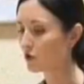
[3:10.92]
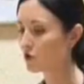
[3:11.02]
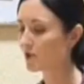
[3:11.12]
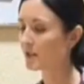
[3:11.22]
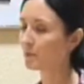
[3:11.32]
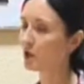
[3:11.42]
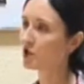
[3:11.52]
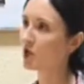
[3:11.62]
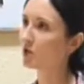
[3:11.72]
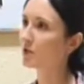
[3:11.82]
получается,
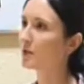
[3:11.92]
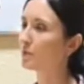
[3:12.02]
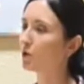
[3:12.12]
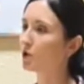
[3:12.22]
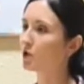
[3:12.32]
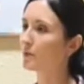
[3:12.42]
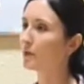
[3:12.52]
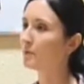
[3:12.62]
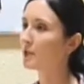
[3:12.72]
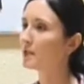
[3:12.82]
обращаются больше
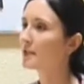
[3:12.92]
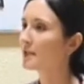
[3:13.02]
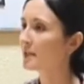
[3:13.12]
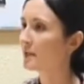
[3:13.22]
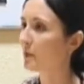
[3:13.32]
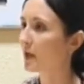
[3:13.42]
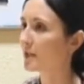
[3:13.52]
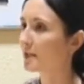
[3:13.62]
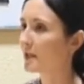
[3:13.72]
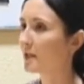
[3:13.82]
по медицинским
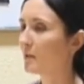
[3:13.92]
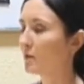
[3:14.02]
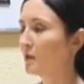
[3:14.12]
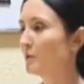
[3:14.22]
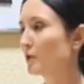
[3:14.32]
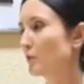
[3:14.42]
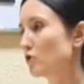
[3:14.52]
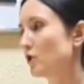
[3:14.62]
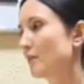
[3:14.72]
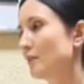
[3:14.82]
показателям или потому
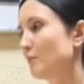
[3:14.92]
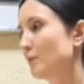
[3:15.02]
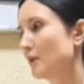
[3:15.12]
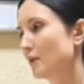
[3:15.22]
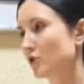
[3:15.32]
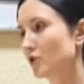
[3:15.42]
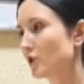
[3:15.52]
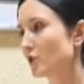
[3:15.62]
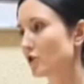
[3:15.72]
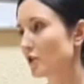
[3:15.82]
что хотят быть как
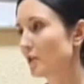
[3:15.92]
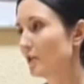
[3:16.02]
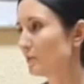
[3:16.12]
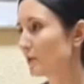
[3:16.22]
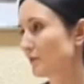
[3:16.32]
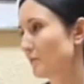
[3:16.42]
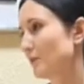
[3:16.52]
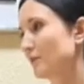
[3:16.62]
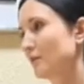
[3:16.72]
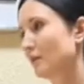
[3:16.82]
Анжелина Джоли или Брэд Питт?